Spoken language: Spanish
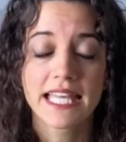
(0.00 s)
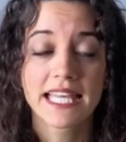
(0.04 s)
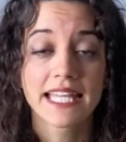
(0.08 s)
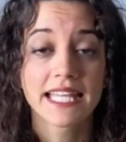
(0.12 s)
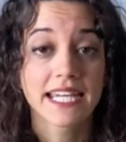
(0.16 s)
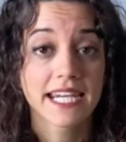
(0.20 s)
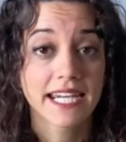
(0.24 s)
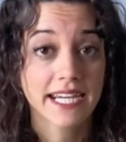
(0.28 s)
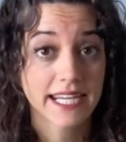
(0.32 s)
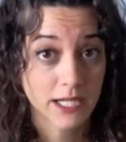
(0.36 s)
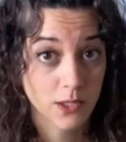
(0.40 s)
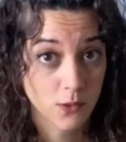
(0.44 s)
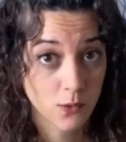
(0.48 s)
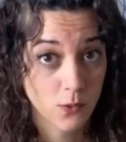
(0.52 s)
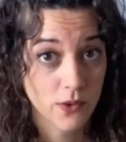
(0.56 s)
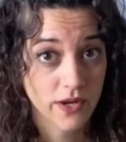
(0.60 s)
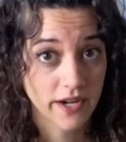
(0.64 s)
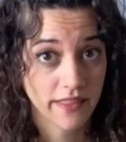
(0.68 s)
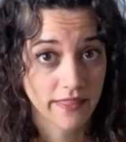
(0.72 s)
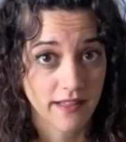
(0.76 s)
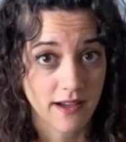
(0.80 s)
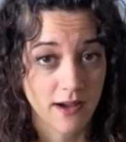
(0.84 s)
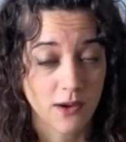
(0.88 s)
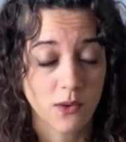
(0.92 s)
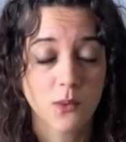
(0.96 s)

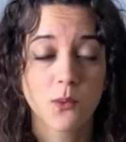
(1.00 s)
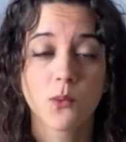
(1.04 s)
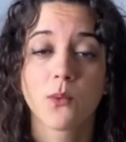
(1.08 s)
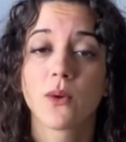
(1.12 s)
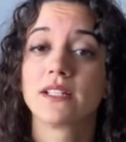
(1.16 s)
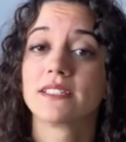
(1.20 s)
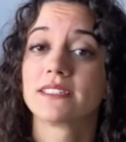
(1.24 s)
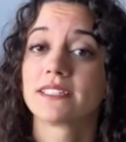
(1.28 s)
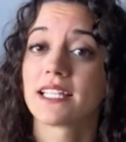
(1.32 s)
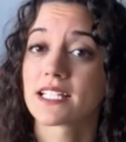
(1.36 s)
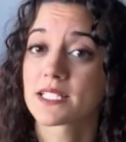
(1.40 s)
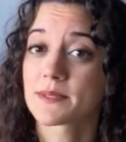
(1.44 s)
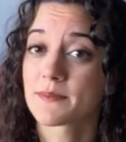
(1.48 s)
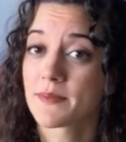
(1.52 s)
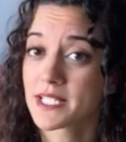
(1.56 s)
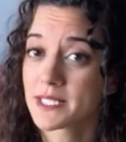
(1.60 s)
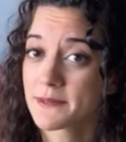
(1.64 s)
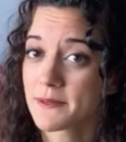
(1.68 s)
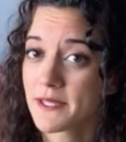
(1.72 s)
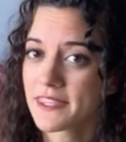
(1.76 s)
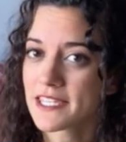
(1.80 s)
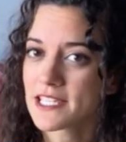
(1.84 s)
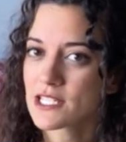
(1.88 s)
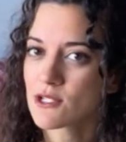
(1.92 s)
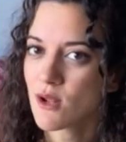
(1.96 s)
Recuerda, cuantas más
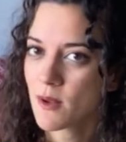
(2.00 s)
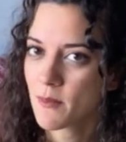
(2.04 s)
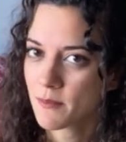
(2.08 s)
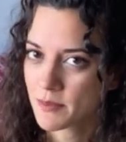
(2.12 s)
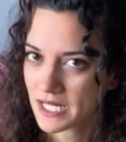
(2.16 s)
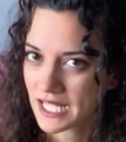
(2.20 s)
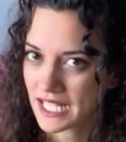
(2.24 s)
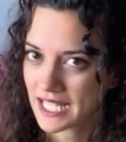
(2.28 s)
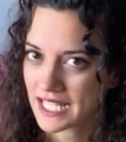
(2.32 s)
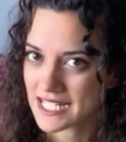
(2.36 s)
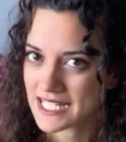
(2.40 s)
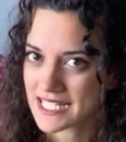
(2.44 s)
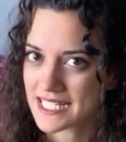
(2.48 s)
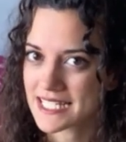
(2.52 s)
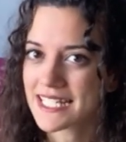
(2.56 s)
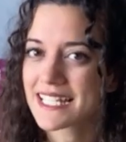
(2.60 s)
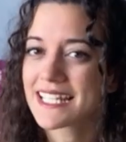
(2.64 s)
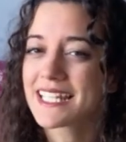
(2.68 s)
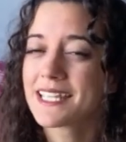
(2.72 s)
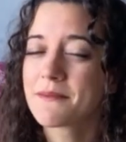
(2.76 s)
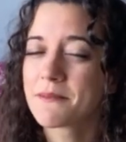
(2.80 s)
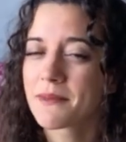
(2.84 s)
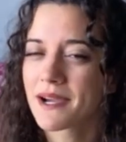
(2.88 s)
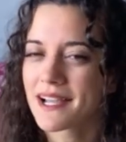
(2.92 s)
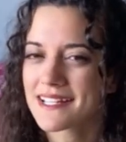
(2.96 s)
veces lo apliques
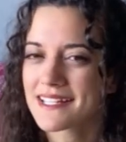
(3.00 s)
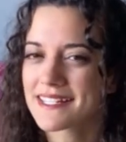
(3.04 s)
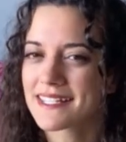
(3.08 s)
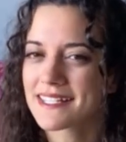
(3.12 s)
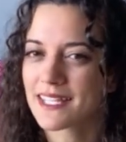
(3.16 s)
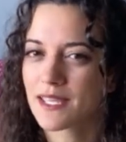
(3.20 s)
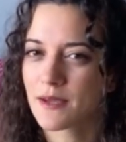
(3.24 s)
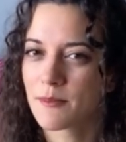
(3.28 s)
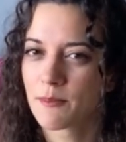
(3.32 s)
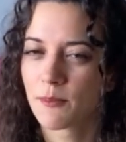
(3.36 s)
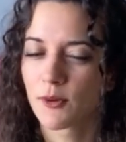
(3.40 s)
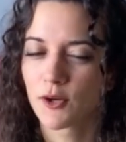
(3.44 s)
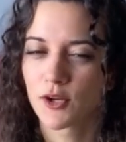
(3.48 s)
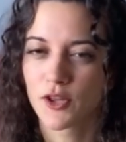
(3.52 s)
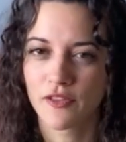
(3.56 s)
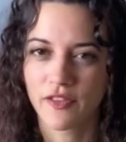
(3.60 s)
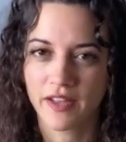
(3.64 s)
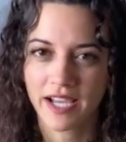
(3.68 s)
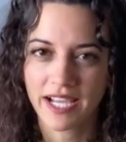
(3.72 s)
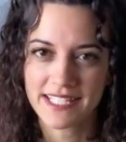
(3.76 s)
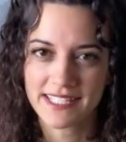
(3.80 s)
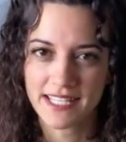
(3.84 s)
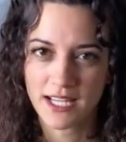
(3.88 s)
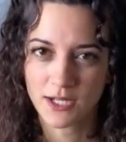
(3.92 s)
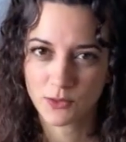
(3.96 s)
y más tiempo lo
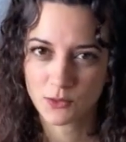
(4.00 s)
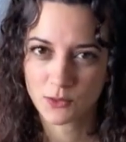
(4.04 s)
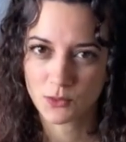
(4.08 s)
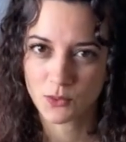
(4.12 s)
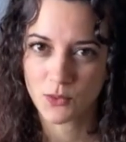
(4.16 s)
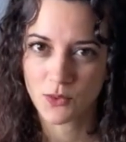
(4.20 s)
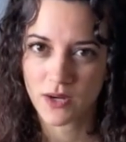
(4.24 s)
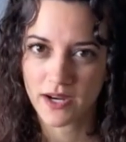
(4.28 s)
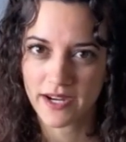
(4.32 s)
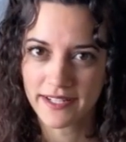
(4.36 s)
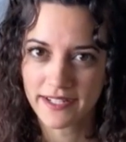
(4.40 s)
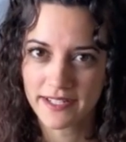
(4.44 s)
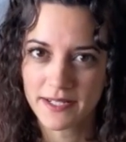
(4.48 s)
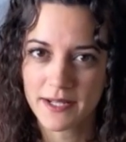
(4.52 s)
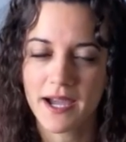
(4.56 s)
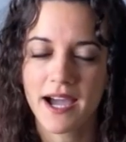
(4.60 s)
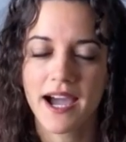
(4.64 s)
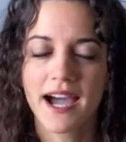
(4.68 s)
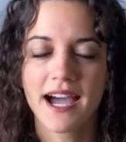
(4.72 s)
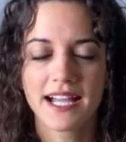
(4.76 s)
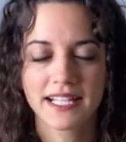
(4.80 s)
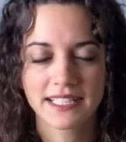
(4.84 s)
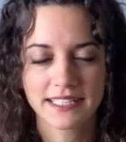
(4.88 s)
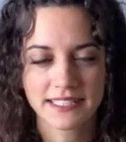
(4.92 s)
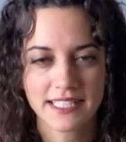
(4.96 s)
dejes actuar,
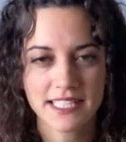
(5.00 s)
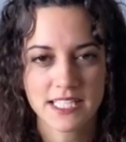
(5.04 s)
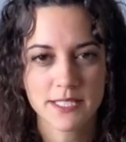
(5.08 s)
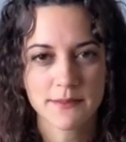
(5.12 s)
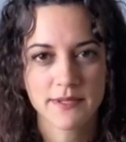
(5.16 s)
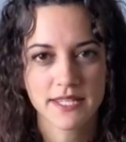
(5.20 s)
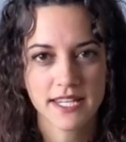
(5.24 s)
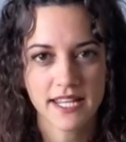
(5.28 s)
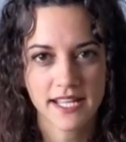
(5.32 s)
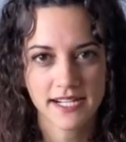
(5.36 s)
antes verás